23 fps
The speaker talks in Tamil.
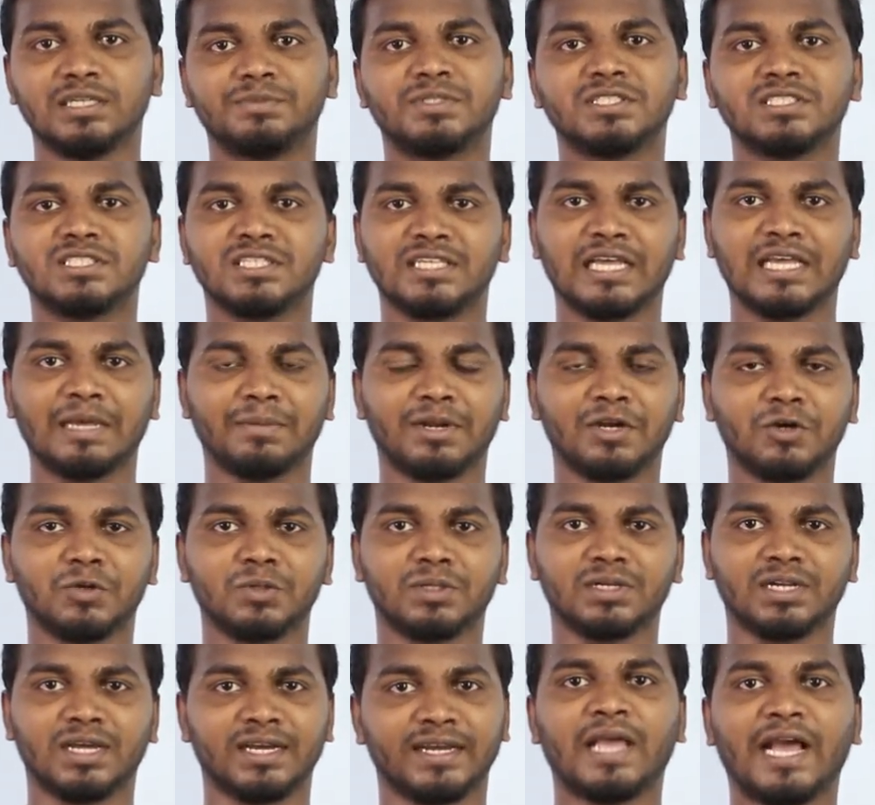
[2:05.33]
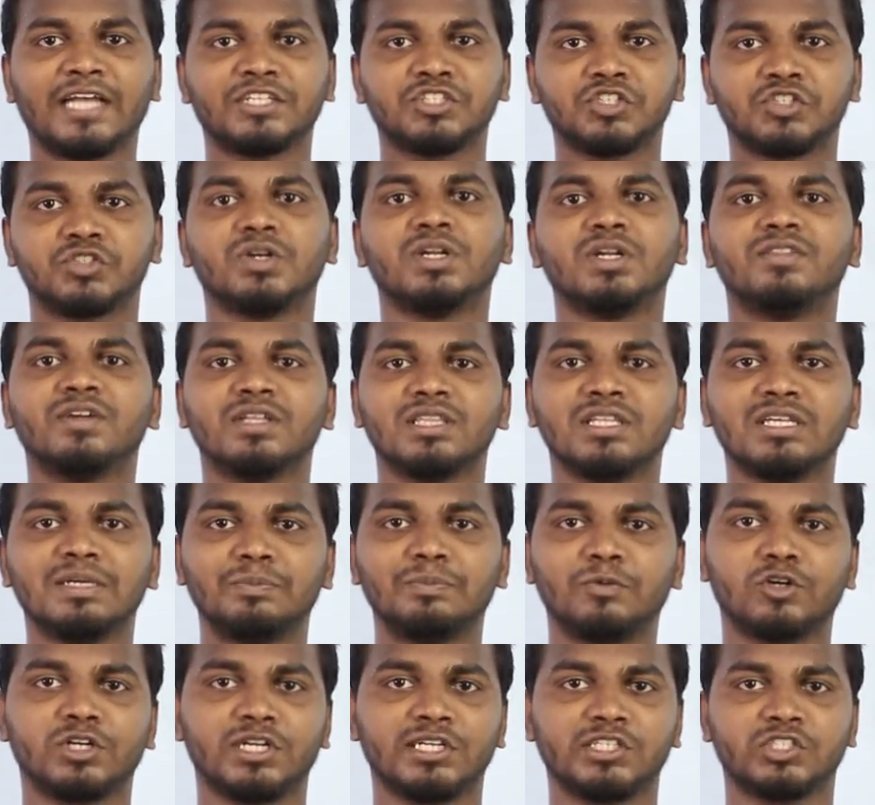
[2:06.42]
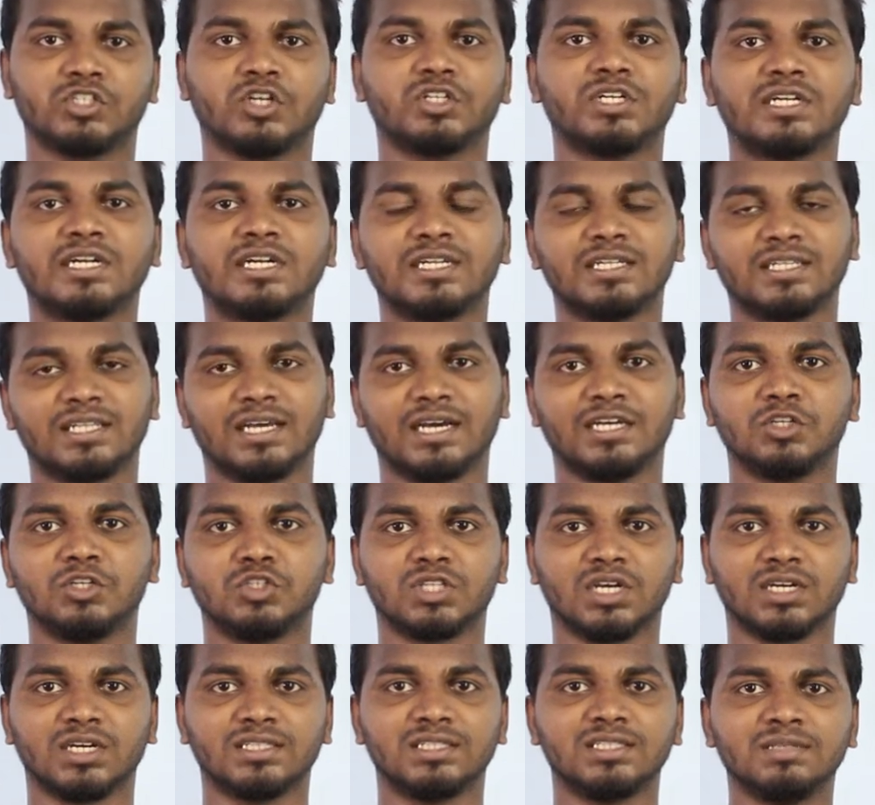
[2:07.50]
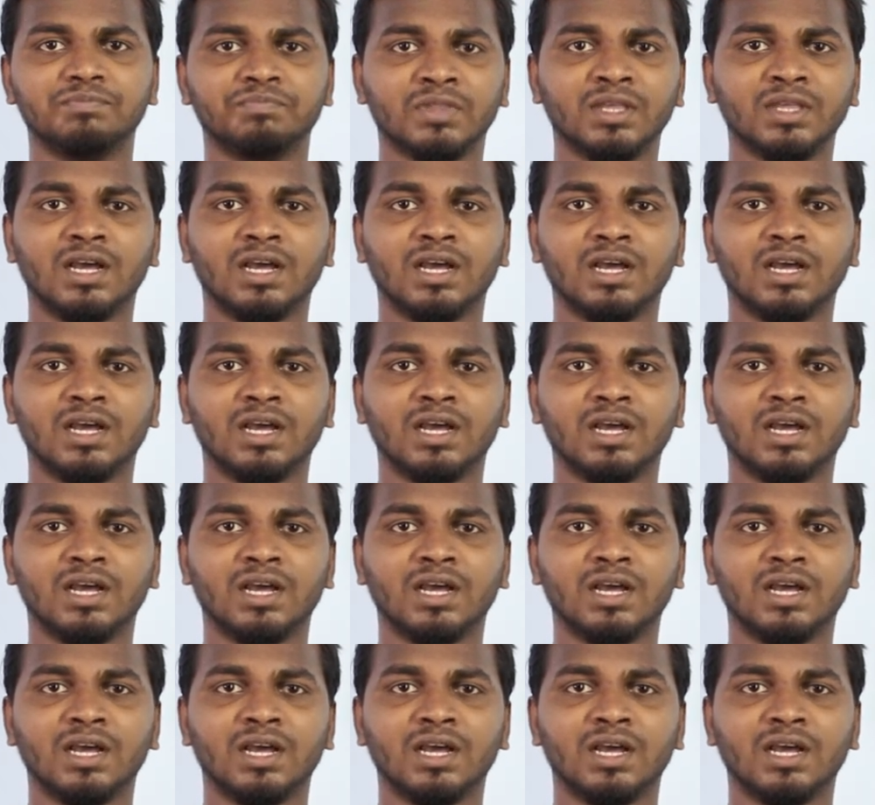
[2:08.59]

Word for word: டெப்சன்சிங் கேமரா கொடுத்துருக்காங்க ஆஸ் யூஷுவல் இது வந்து போர்ட்ரேட் ஷாட் எடுக்கிறதுக்காக யூஸ் ஆகுது